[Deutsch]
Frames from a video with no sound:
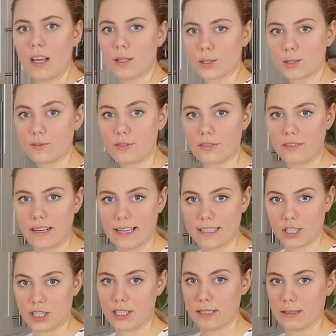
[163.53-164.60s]
So, wo war
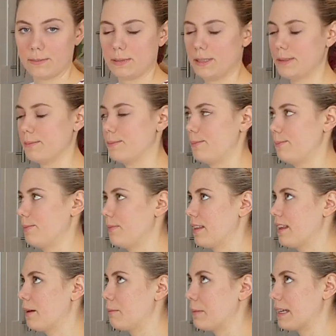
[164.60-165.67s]
ich stehen geblieben?
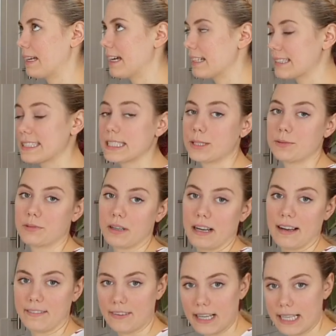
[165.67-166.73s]
Man hat sehr hohe
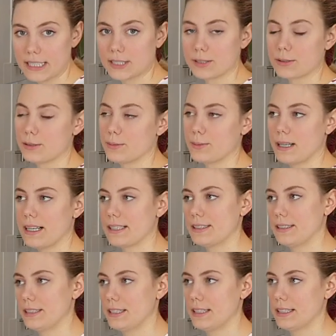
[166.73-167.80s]
Erwartungen immer an
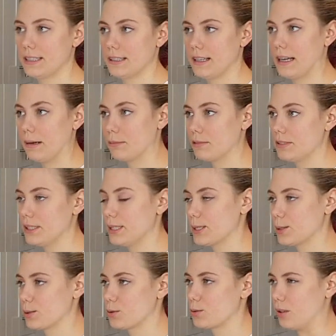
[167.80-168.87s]
die äh, Harmonie
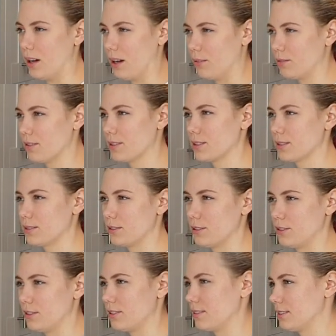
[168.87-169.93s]
so zu Hause
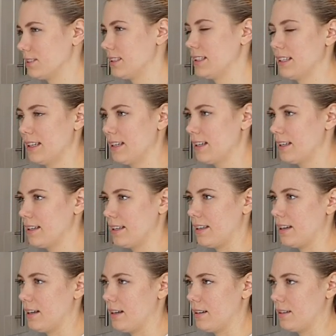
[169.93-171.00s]
und
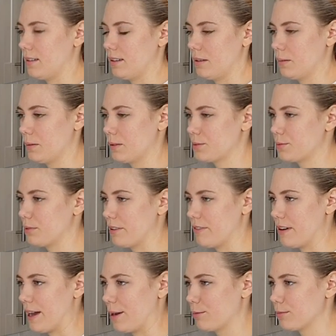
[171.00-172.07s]
ja, aber so
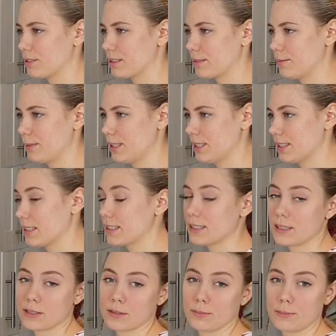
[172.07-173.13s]
erfahrungsgemäß ist
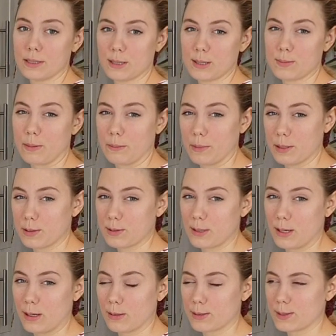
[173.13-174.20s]
es zumindest bei mir
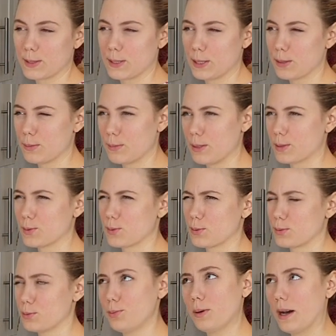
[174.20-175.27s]
zu Hause nicht immer so
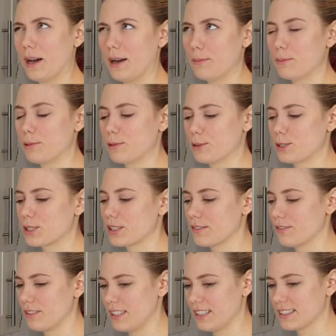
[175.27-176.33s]
super harmonisch
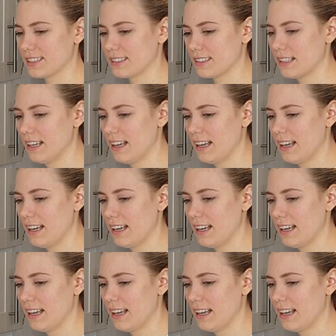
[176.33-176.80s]
gewesen.